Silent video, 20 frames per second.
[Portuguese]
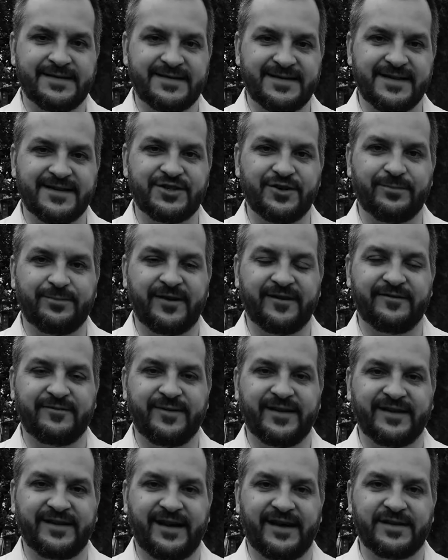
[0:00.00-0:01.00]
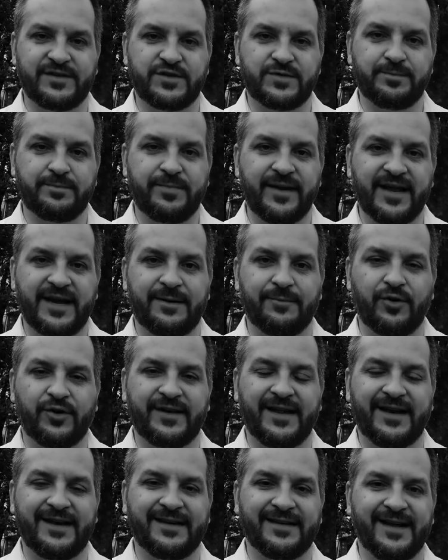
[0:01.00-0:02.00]
sejam pavimentados pela
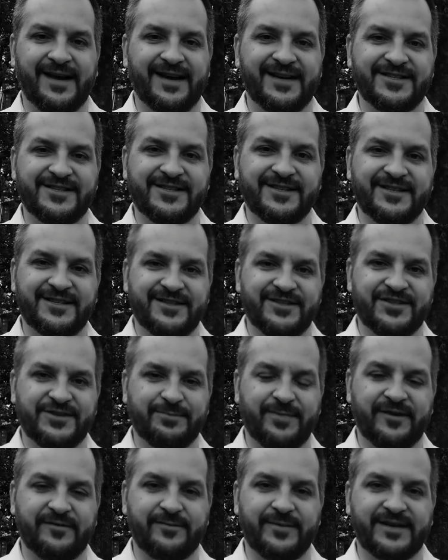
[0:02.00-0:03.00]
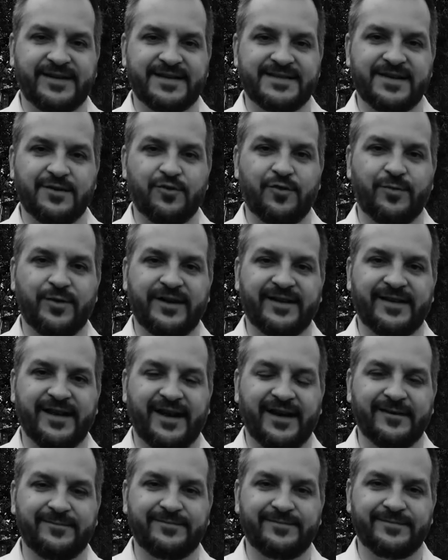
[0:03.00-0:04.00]
modalidade de pavimentação
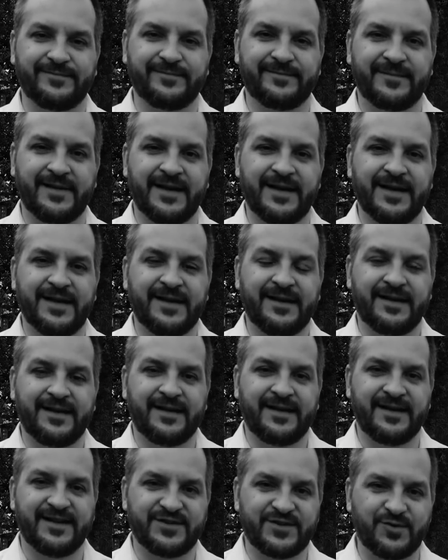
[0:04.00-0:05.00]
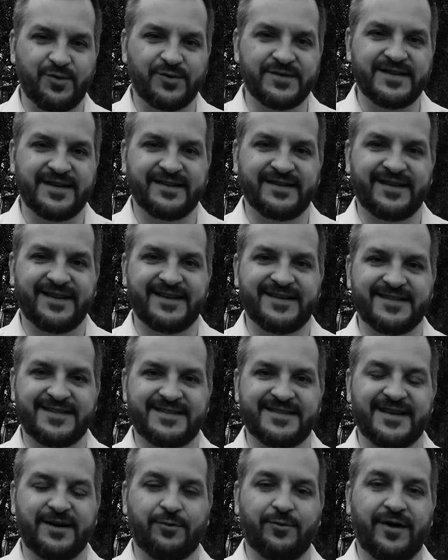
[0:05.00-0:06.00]
comunitária. Isso com certeza
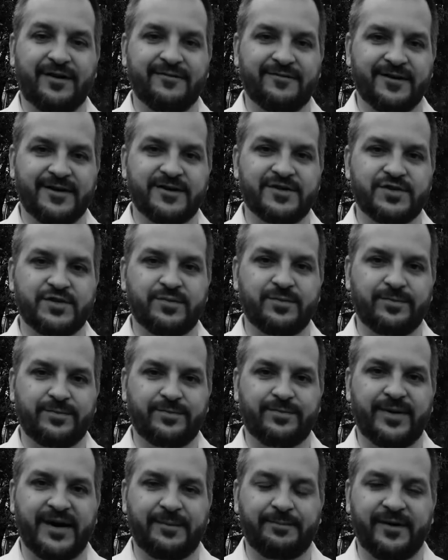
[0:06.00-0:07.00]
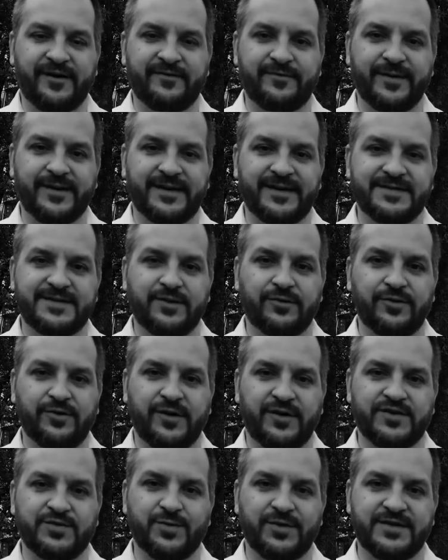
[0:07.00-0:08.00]
será um avanço para a pavimentação do nosso